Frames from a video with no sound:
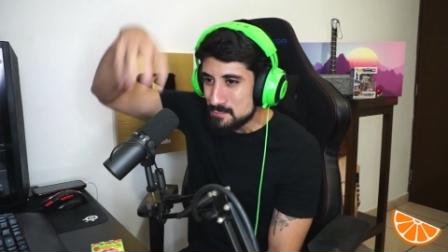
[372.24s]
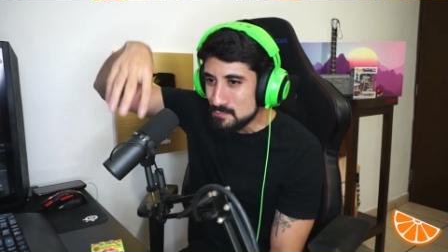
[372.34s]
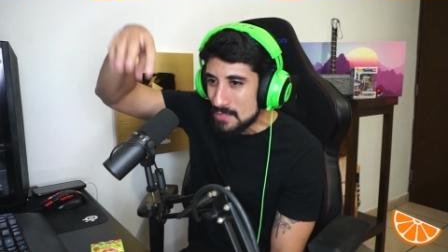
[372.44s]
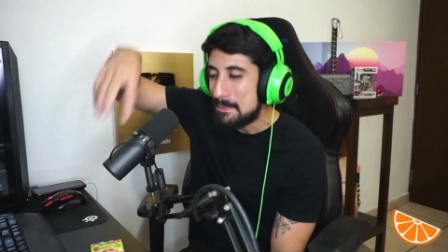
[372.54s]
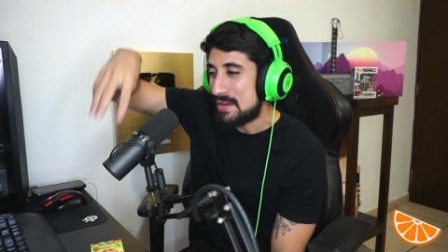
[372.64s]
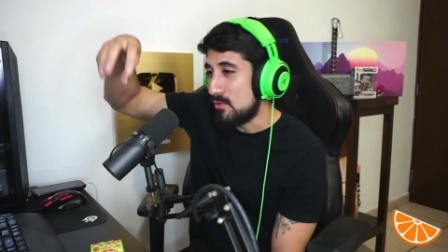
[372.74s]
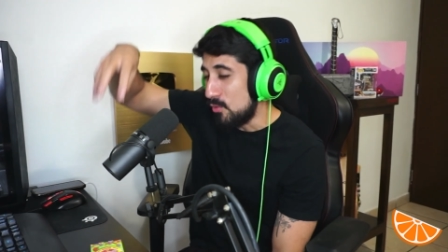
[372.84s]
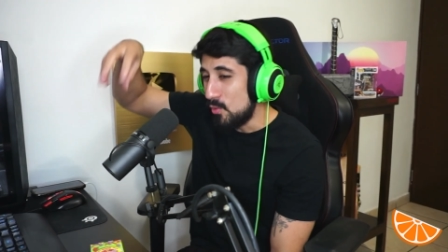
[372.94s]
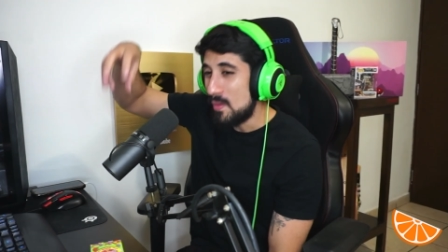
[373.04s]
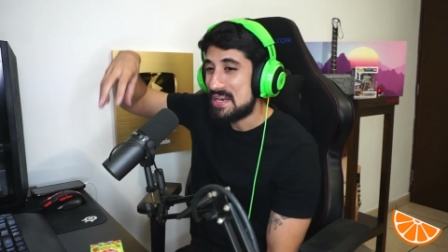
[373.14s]
para un
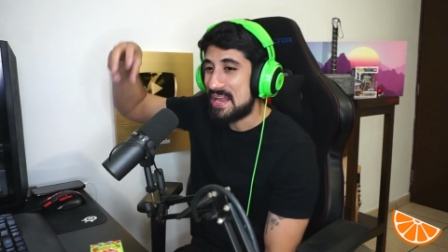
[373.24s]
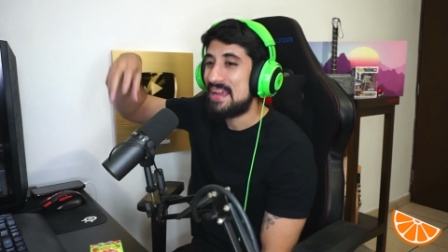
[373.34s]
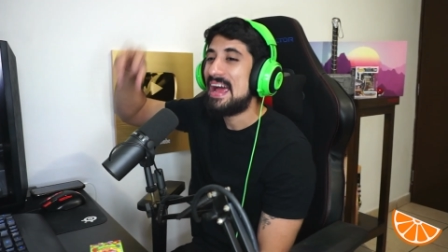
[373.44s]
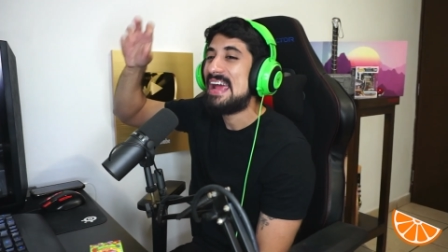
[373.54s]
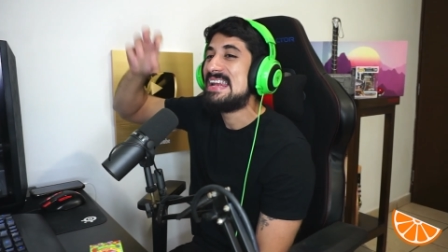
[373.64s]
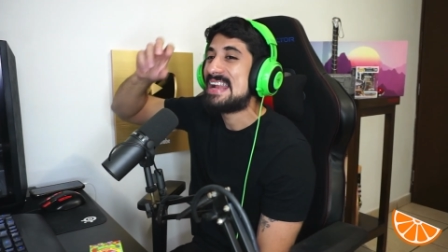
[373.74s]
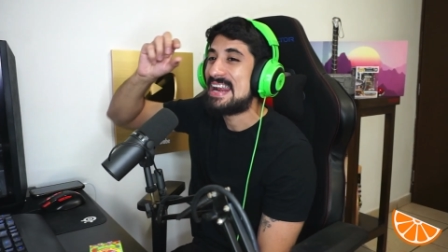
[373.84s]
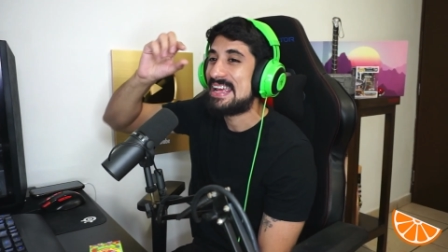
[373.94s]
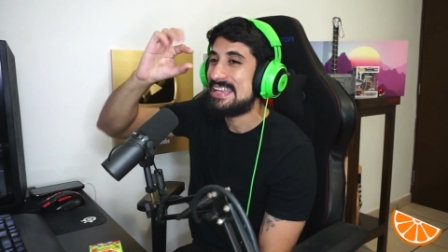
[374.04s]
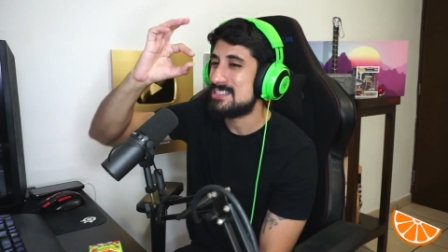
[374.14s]
jugo de naranja y la
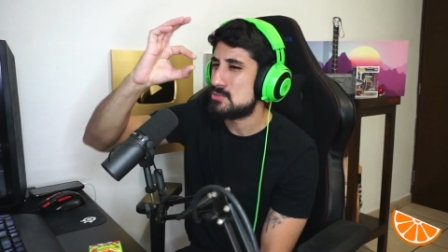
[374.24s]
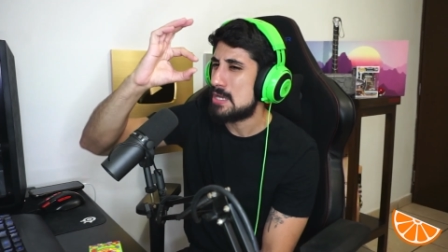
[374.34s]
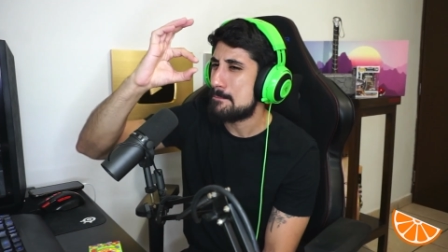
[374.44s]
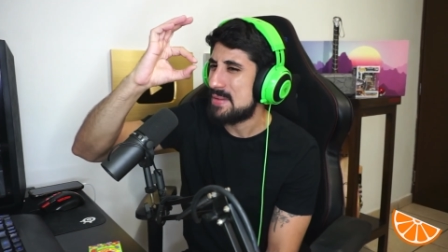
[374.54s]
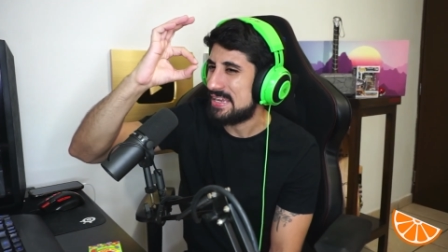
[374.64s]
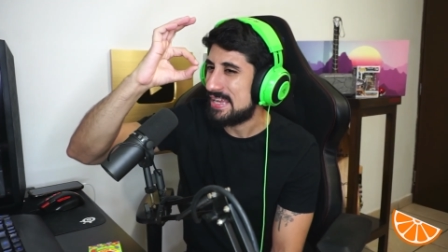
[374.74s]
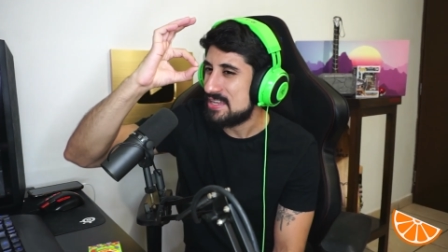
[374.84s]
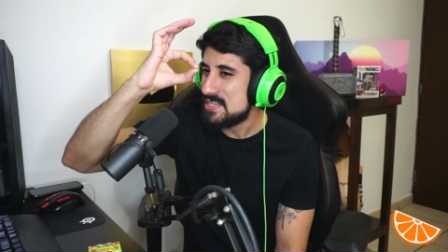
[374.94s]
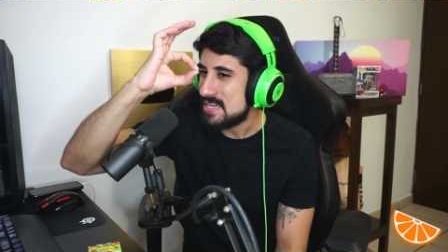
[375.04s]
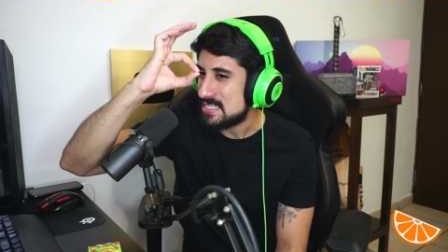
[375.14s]
naranjita es una
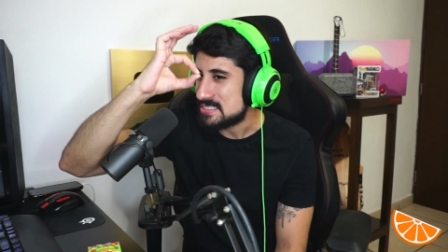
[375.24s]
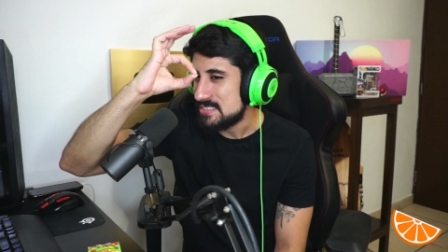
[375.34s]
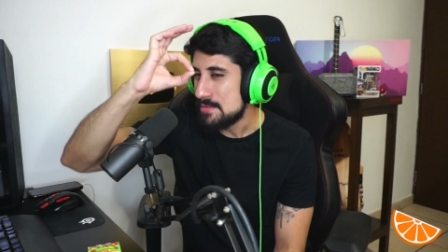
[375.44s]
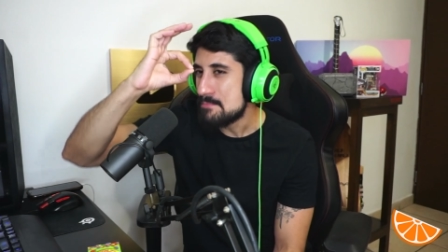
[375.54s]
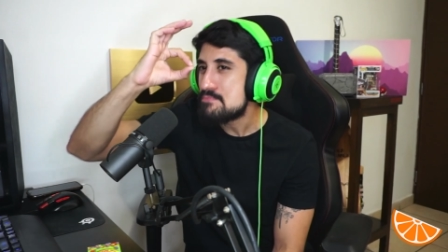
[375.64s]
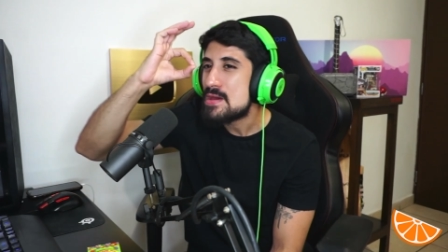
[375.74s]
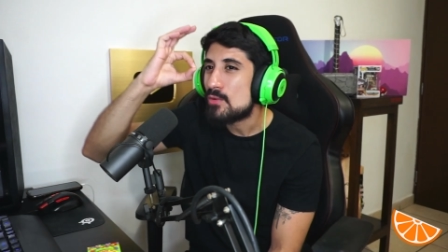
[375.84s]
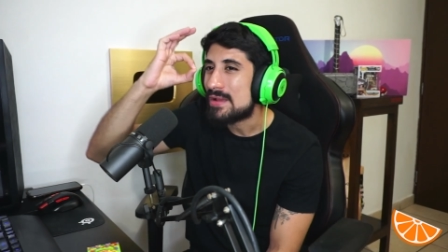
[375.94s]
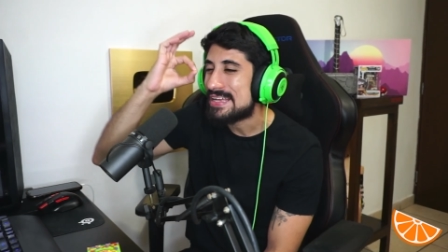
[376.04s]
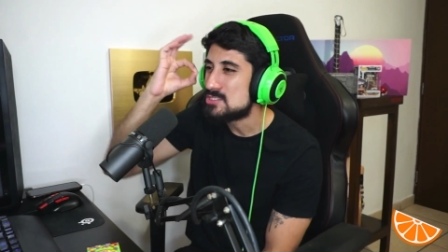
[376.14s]
pequeña así, pero
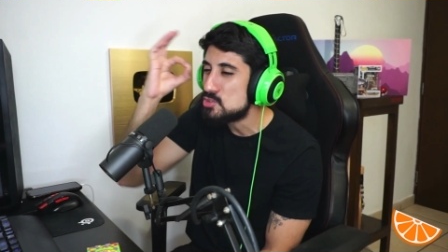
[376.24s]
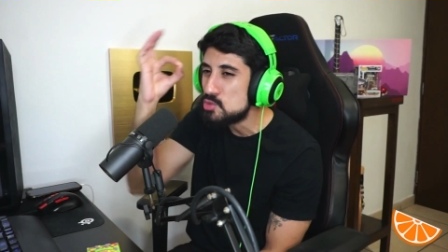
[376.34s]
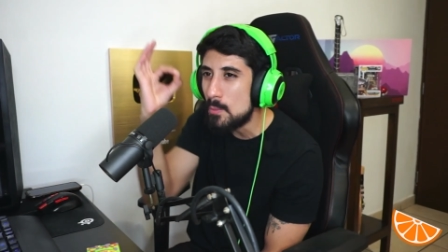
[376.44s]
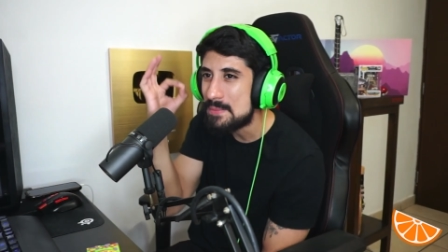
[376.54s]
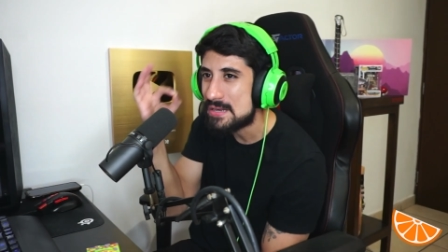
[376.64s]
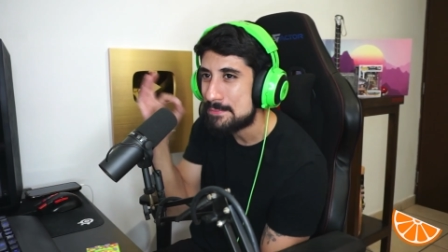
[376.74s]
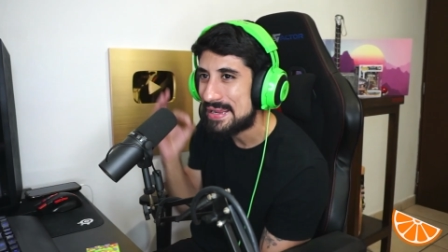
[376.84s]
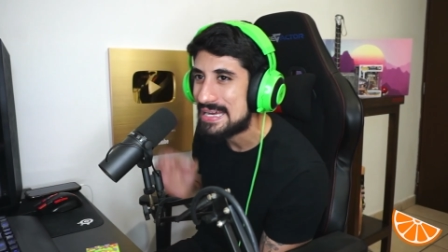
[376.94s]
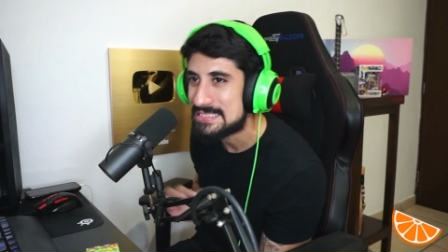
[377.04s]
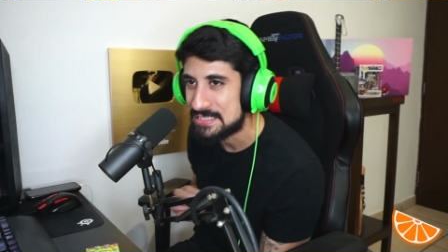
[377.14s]
que es súper
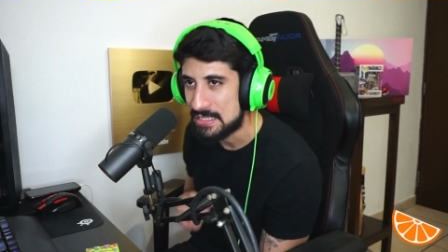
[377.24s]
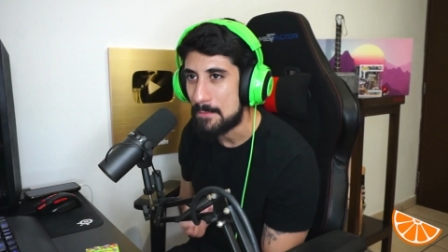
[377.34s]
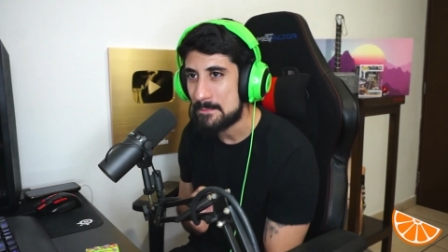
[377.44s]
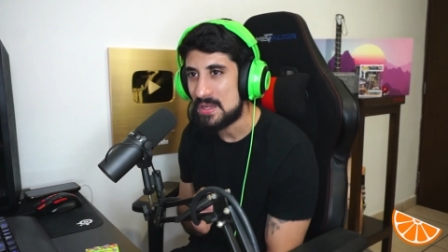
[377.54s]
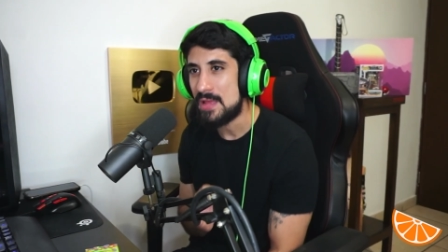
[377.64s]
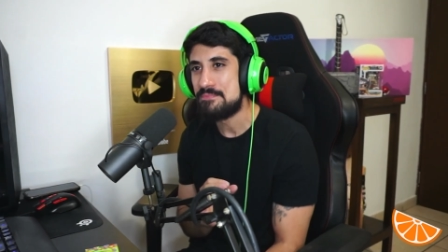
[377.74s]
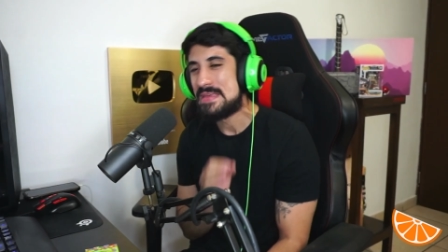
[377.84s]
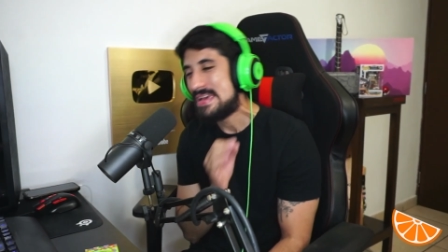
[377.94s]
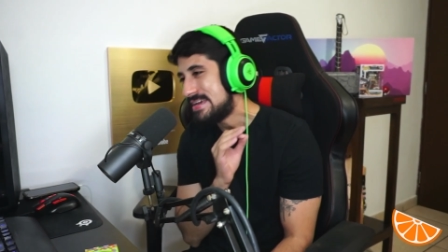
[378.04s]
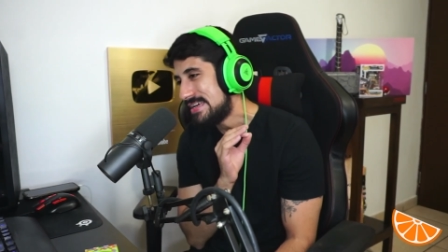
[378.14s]
mega ácida, ¿vale?
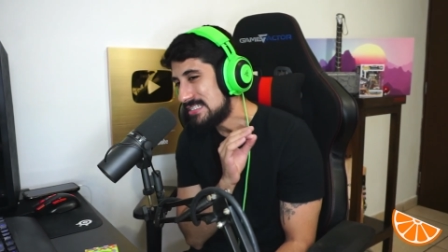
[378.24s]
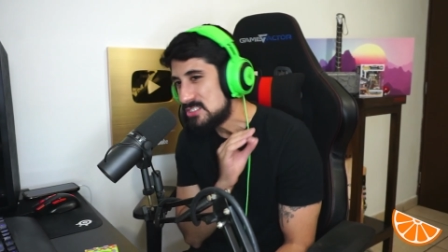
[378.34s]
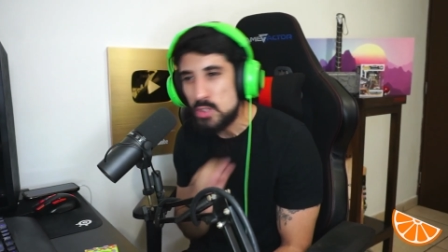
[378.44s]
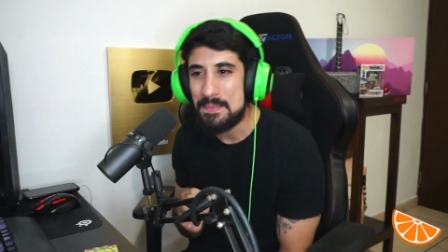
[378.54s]
súper